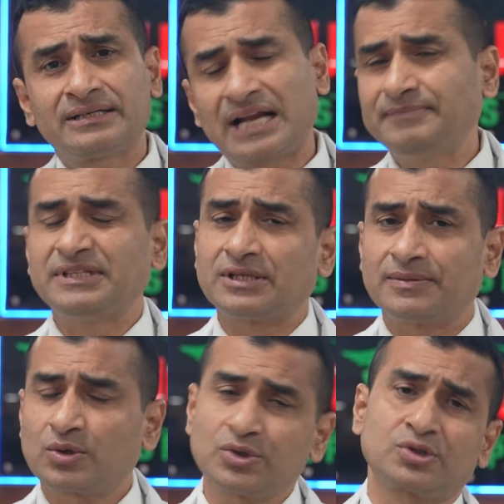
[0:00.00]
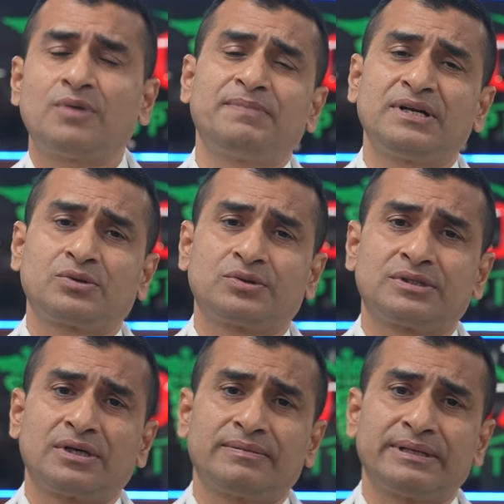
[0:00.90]
টাইম দিতে হবে কোর্স কমপ্লিট
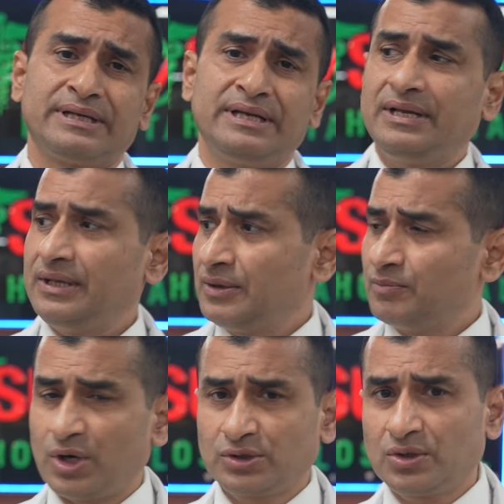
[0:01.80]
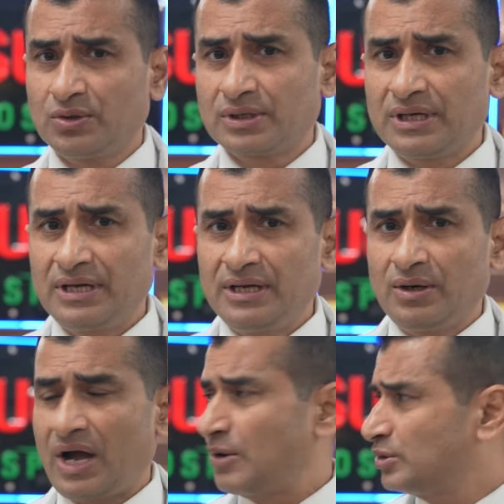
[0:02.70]
করতে হবে ভদ্রলোক
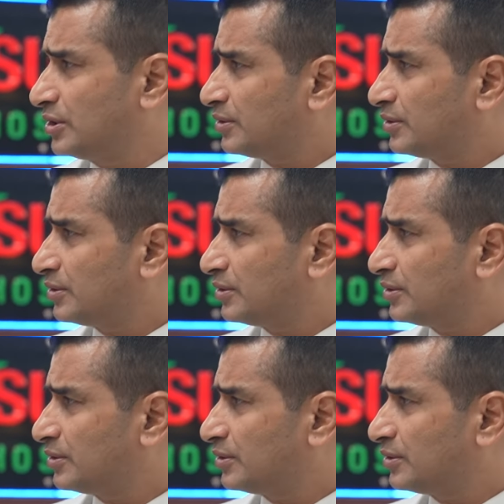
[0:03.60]
আউটডোরে